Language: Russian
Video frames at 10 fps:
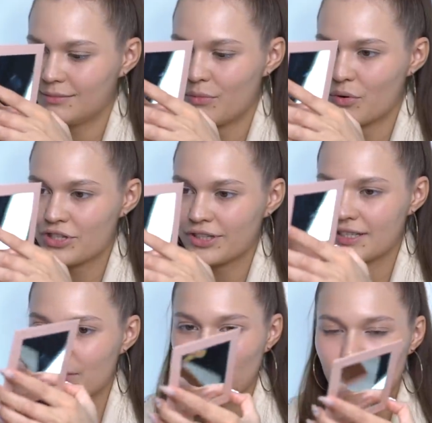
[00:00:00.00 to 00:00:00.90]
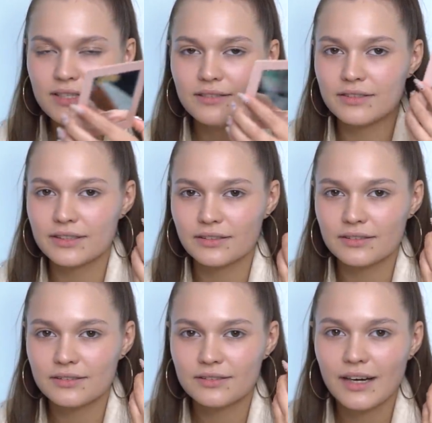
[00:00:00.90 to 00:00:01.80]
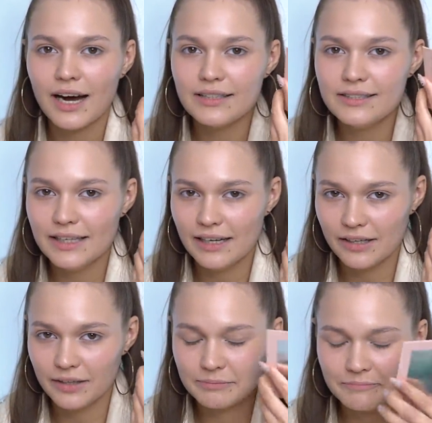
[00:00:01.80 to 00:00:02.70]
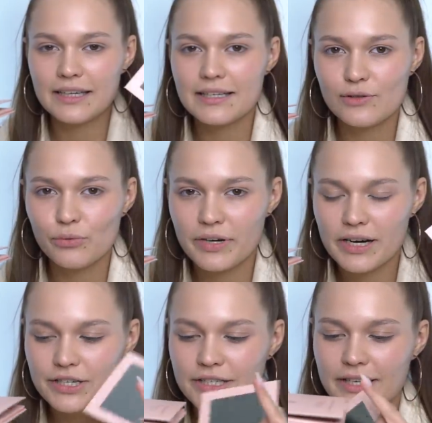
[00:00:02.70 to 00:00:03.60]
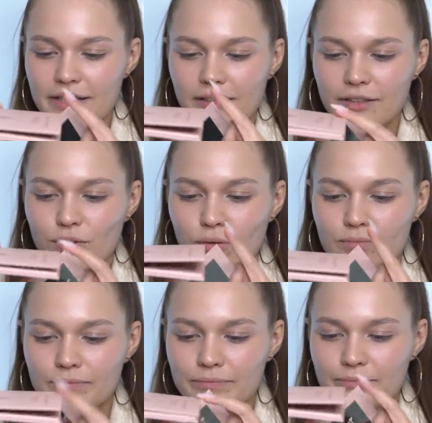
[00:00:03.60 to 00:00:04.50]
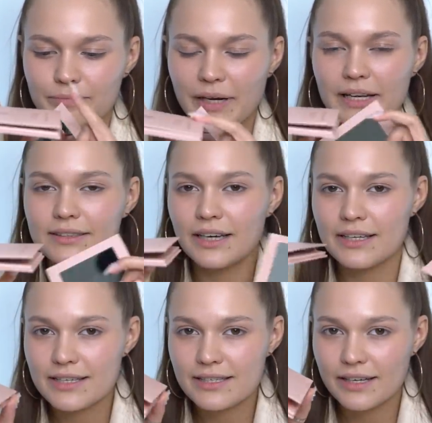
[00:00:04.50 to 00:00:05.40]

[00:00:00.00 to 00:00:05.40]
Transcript: можно использовать отдельно. Если убираешь зеркало, то палетка не